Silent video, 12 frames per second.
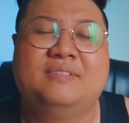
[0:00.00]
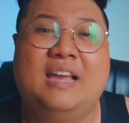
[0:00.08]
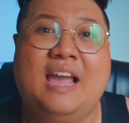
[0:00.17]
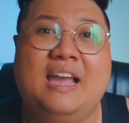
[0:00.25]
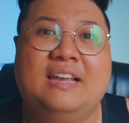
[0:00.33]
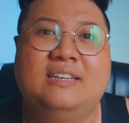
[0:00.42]

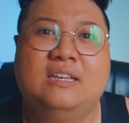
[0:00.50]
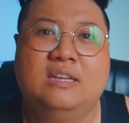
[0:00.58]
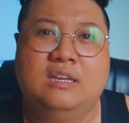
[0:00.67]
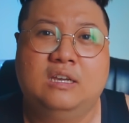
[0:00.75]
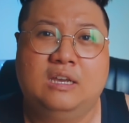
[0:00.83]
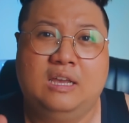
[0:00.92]
ha
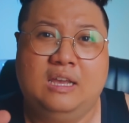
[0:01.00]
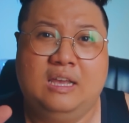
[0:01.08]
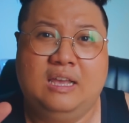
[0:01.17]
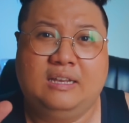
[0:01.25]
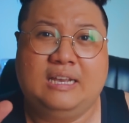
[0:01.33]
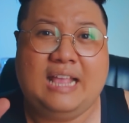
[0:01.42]

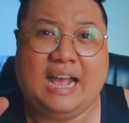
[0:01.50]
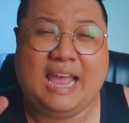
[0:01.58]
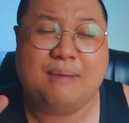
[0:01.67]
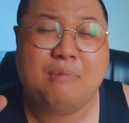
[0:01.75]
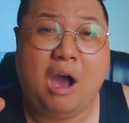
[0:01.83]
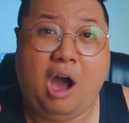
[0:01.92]
cái thằng
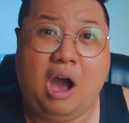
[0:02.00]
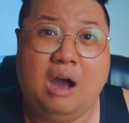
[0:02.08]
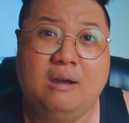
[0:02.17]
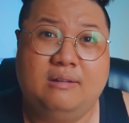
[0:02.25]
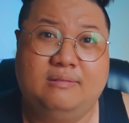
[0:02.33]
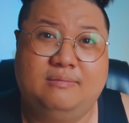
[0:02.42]
em
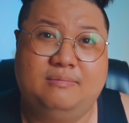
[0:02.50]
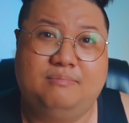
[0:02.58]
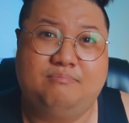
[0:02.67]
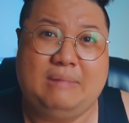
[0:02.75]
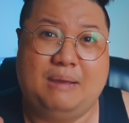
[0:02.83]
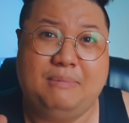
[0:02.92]
họ
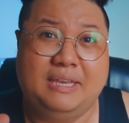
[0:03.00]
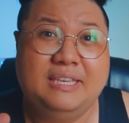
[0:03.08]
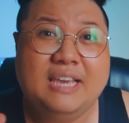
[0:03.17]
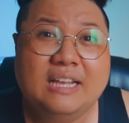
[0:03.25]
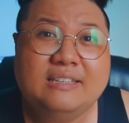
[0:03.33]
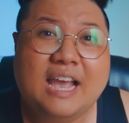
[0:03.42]
mà bị
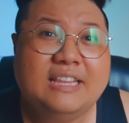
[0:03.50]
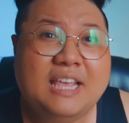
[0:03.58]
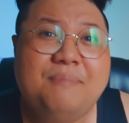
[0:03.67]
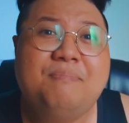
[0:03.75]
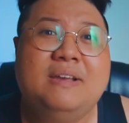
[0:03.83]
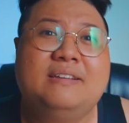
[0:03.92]
chết kế
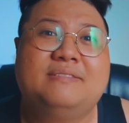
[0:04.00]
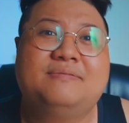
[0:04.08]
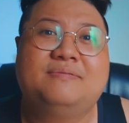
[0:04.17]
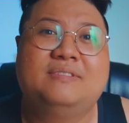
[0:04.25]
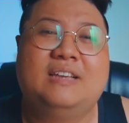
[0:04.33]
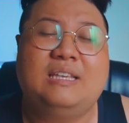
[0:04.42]
tiếp á
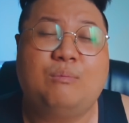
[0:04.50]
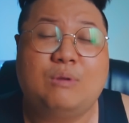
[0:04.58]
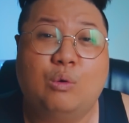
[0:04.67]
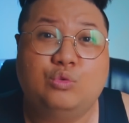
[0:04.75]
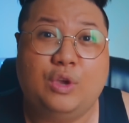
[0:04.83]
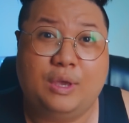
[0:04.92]
ở trong
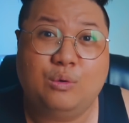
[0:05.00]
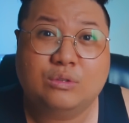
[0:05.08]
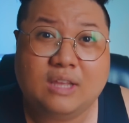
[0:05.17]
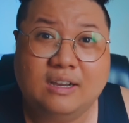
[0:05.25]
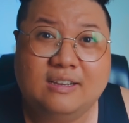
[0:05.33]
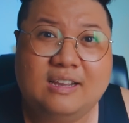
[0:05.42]
câu chuyện của
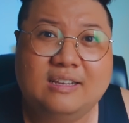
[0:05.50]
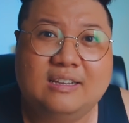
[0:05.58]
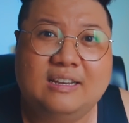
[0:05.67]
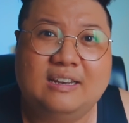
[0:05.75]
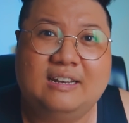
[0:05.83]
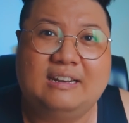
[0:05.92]
Tân á,
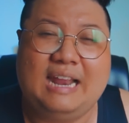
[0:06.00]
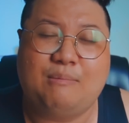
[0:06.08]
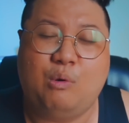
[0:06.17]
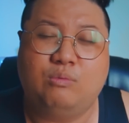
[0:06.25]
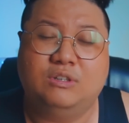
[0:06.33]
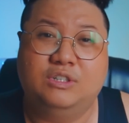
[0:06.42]
là
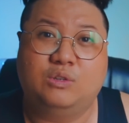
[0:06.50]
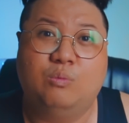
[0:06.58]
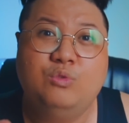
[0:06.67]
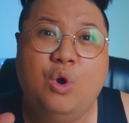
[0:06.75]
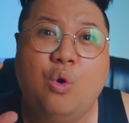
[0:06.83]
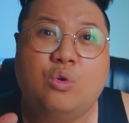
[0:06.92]
một người
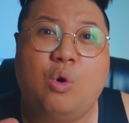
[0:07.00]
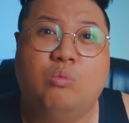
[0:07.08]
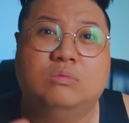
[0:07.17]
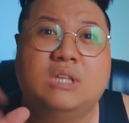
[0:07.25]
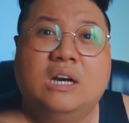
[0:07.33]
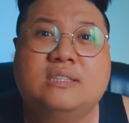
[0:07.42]
cũng vô
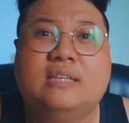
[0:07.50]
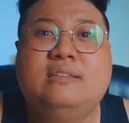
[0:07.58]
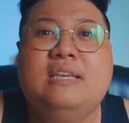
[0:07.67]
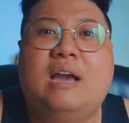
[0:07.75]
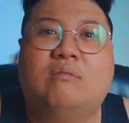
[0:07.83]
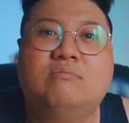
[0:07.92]
cùng thân
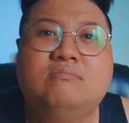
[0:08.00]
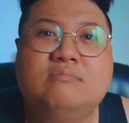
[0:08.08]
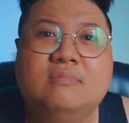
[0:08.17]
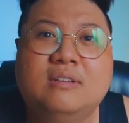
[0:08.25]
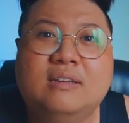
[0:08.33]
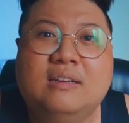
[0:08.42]
tín với ổng
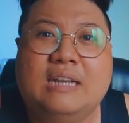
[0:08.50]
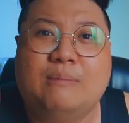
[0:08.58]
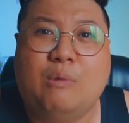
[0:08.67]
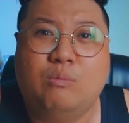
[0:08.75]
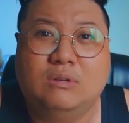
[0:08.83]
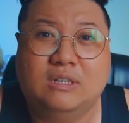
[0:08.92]
là
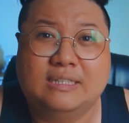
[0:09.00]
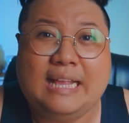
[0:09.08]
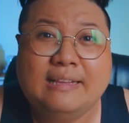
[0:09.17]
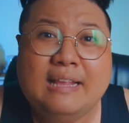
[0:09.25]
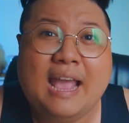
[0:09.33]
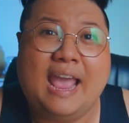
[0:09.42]
một người
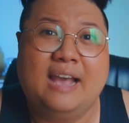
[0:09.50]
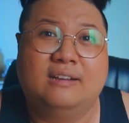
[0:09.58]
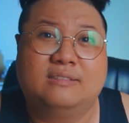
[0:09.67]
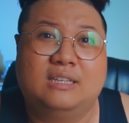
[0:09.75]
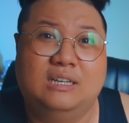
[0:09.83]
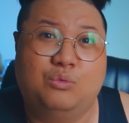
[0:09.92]
đánh
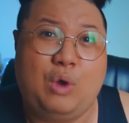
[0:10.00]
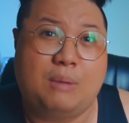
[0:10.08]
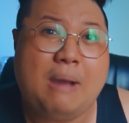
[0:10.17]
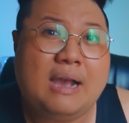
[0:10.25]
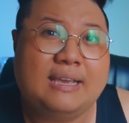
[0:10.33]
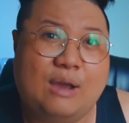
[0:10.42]
hàng từ ngoài
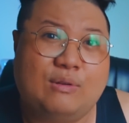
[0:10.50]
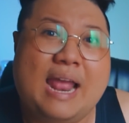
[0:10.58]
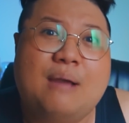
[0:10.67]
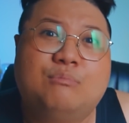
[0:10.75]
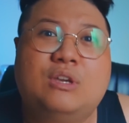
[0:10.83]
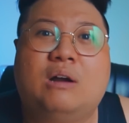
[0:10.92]
Bắc vào
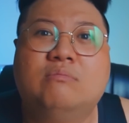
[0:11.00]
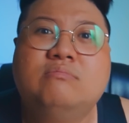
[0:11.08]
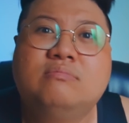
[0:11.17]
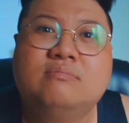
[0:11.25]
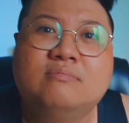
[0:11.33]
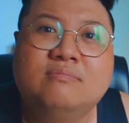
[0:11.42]
Nam cho ổng
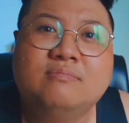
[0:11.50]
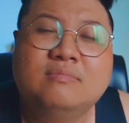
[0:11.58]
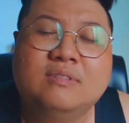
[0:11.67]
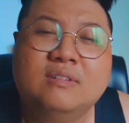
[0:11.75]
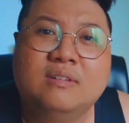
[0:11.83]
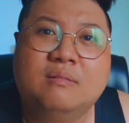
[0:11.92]

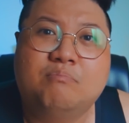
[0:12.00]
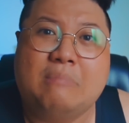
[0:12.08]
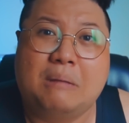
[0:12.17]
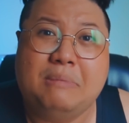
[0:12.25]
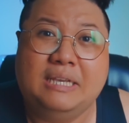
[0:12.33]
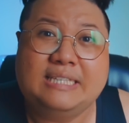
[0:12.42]

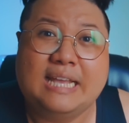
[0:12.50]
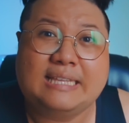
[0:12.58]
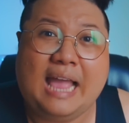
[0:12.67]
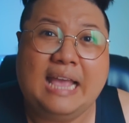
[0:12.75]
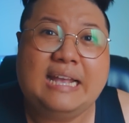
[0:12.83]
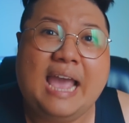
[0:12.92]
mà bị xe
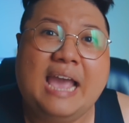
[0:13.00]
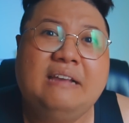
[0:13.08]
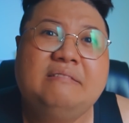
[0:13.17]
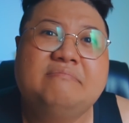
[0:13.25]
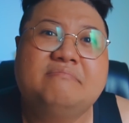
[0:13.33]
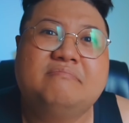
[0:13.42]
tải
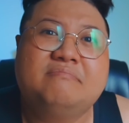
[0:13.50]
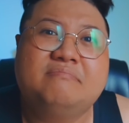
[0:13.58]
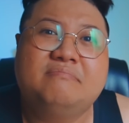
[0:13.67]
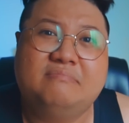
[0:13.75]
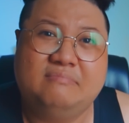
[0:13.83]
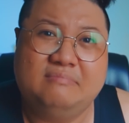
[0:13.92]
cán
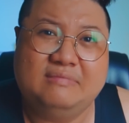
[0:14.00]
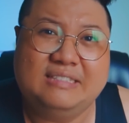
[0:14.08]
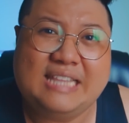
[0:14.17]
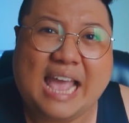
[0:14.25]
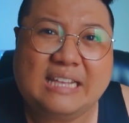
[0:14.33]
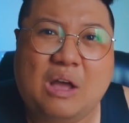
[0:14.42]

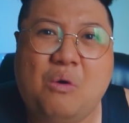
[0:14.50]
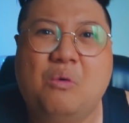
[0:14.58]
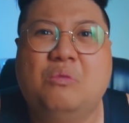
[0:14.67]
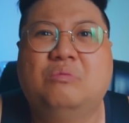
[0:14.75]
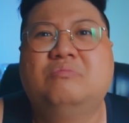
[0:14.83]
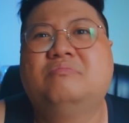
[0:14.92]
nát đầu